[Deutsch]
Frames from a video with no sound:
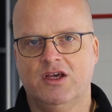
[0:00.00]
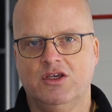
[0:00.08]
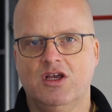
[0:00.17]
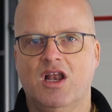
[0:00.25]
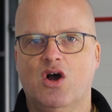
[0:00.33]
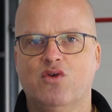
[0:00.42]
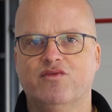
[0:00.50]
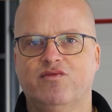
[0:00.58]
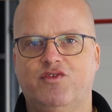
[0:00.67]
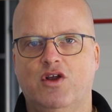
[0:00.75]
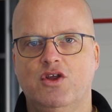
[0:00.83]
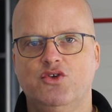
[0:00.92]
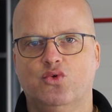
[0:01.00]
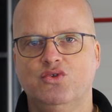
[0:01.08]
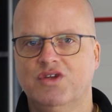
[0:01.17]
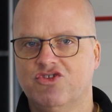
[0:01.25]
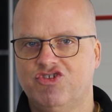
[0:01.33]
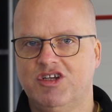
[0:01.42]
Hier laufen völlig
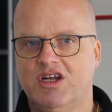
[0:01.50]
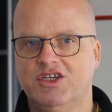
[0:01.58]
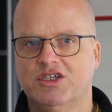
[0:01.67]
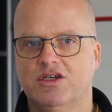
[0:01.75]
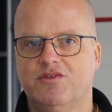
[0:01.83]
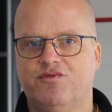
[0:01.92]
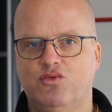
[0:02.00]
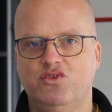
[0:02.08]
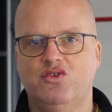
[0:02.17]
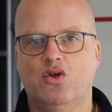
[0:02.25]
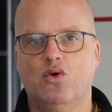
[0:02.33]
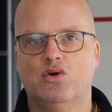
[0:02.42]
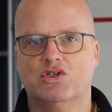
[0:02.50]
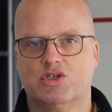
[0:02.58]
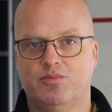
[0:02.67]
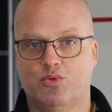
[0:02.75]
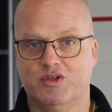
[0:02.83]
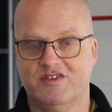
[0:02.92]
unterschiedliche
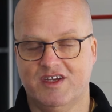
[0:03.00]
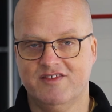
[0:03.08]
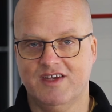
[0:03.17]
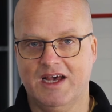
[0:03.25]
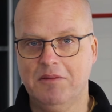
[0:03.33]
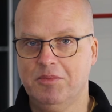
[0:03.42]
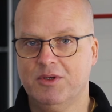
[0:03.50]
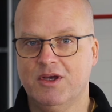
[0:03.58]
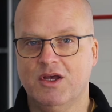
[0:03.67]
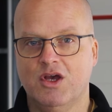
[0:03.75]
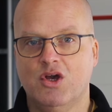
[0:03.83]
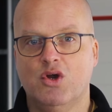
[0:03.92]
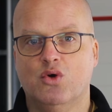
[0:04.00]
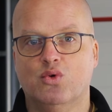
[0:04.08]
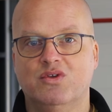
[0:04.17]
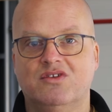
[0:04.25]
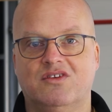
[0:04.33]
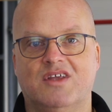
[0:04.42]
physiologische Prozesse ab
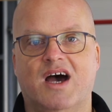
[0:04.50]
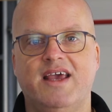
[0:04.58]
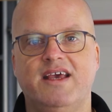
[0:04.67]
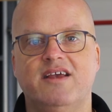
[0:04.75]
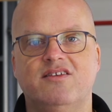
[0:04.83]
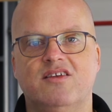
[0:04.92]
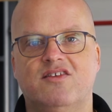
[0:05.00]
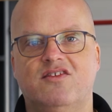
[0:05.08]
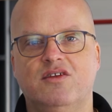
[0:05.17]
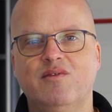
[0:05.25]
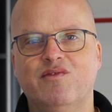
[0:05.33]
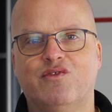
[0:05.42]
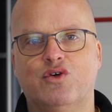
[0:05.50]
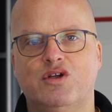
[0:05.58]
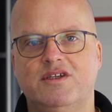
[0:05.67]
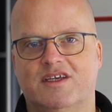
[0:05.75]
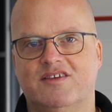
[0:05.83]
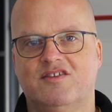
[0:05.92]
und daher ist es
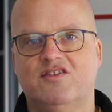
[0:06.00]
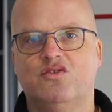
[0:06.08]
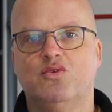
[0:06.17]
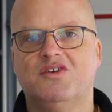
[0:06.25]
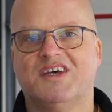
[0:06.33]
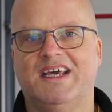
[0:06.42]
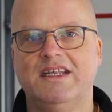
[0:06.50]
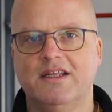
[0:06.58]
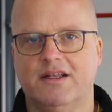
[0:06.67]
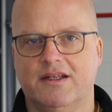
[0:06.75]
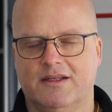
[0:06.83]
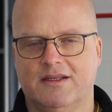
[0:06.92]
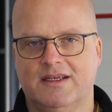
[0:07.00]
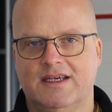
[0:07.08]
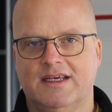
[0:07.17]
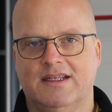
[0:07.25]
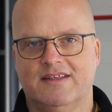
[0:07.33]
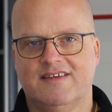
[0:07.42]
sinnvoll, das zu trennen.
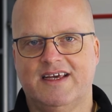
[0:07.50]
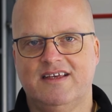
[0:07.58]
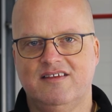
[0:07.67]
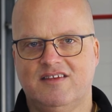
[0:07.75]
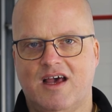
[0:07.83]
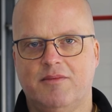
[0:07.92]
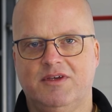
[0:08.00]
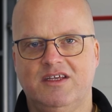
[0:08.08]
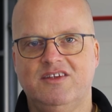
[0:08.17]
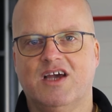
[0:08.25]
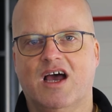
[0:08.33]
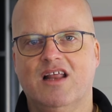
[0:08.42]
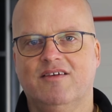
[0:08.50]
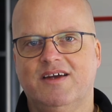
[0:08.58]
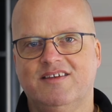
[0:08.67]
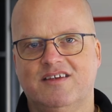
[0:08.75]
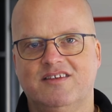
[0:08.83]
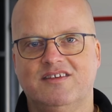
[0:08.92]
Das heißt,
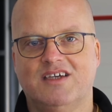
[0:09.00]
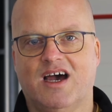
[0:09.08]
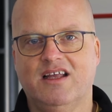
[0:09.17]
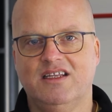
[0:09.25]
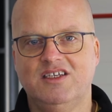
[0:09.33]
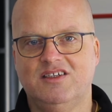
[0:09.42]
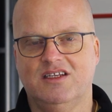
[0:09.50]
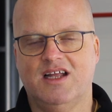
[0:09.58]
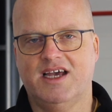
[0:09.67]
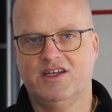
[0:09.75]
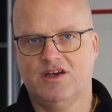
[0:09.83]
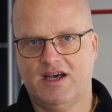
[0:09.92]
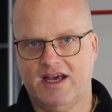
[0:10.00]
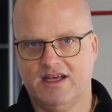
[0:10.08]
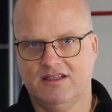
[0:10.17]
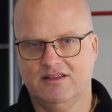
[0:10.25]
idealerweise ist gar nicht in einer,